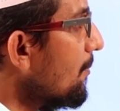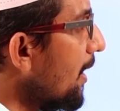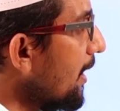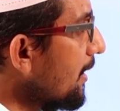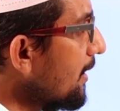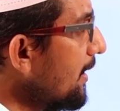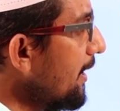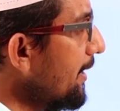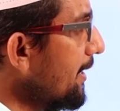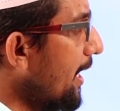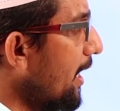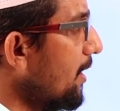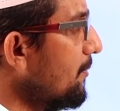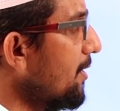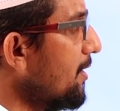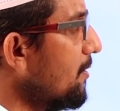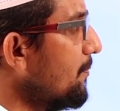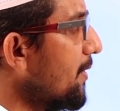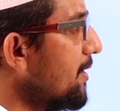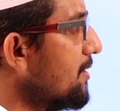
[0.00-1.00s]
மக்களின்
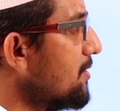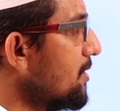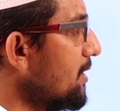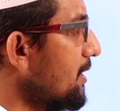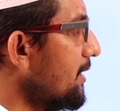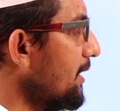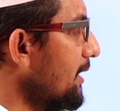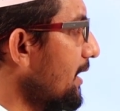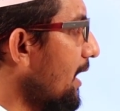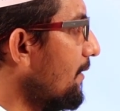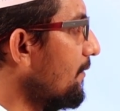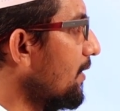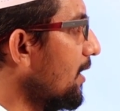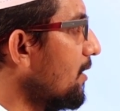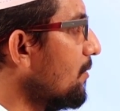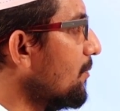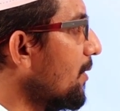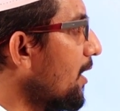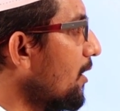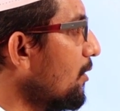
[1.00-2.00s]
அனுமதி பெற்று
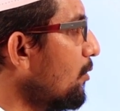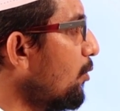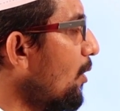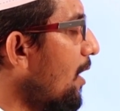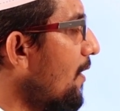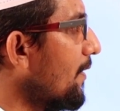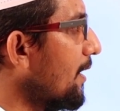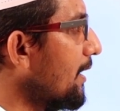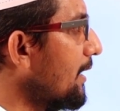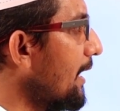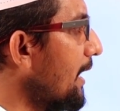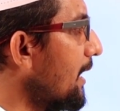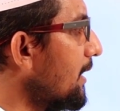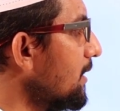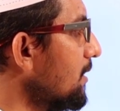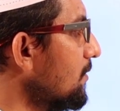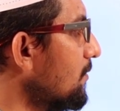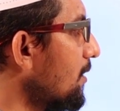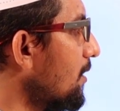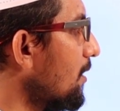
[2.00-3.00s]
அவர்களது மருத்துவ ஆவணங்களை
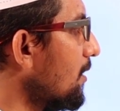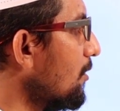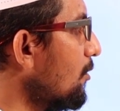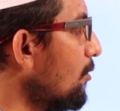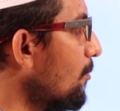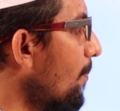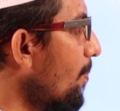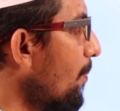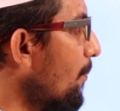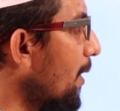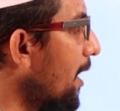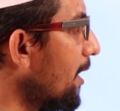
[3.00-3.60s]
அணுகுவதற்கும்